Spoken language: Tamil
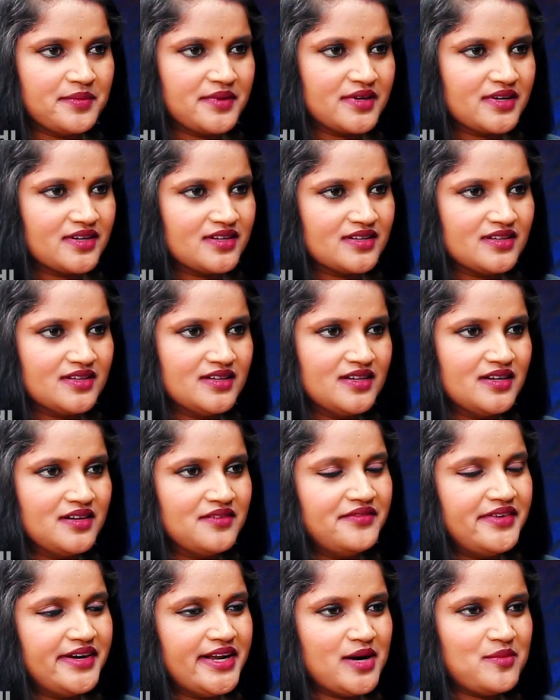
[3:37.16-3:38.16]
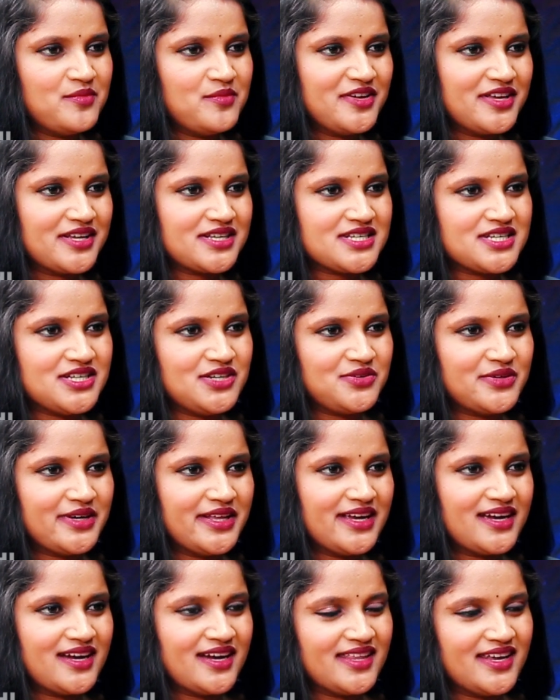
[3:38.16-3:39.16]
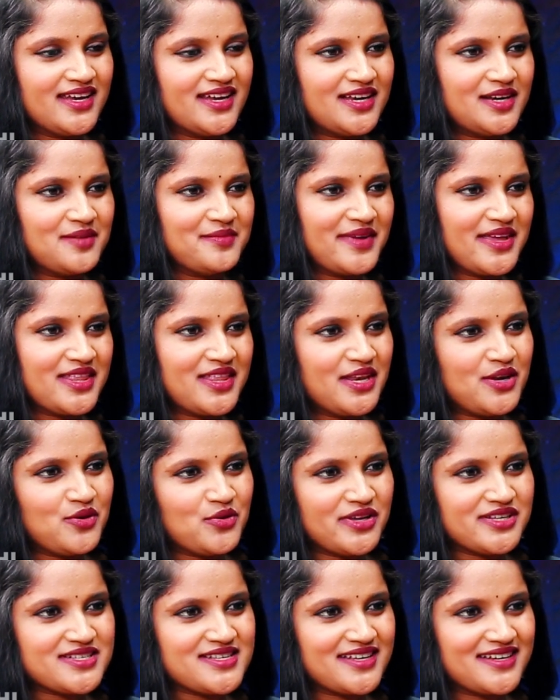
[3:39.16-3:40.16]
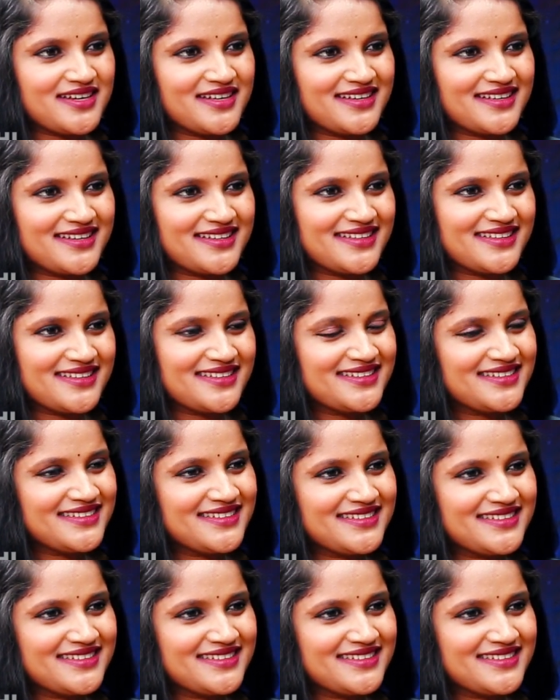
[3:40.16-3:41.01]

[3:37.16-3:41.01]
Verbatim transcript: வாய்ப்பு இருக்கு விடாமுயற்சியோடைய கிளம்பு எதை நோக்கி சார் நகருது